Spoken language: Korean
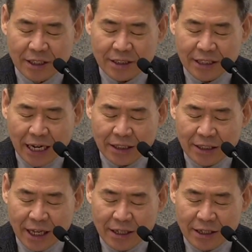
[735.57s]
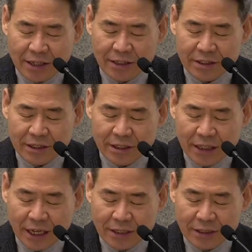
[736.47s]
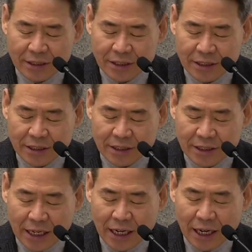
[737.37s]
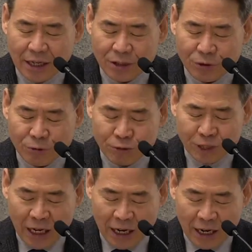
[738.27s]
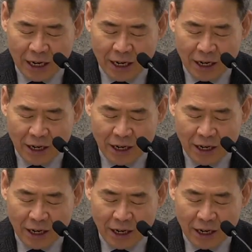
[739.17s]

장래 일을 가르칠 자가 누구랴.